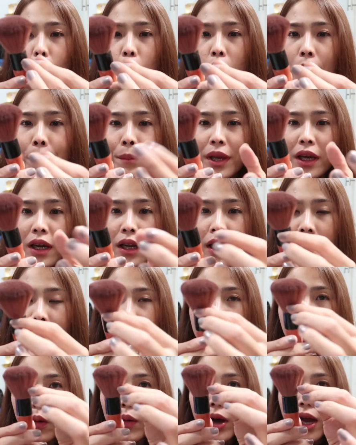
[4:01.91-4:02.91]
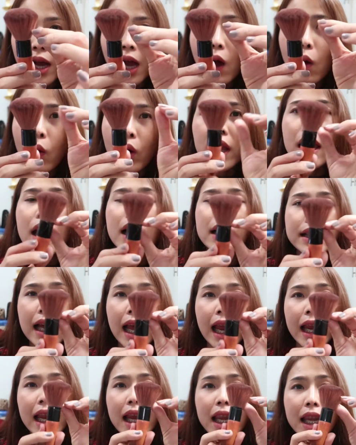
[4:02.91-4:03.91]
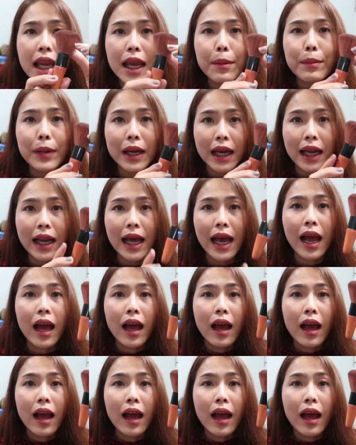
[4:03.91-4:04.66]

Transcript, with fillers: มีความยืนนะ แต่ว่าเขาก็ยังใช้ได้ดีเหมือนกันนะ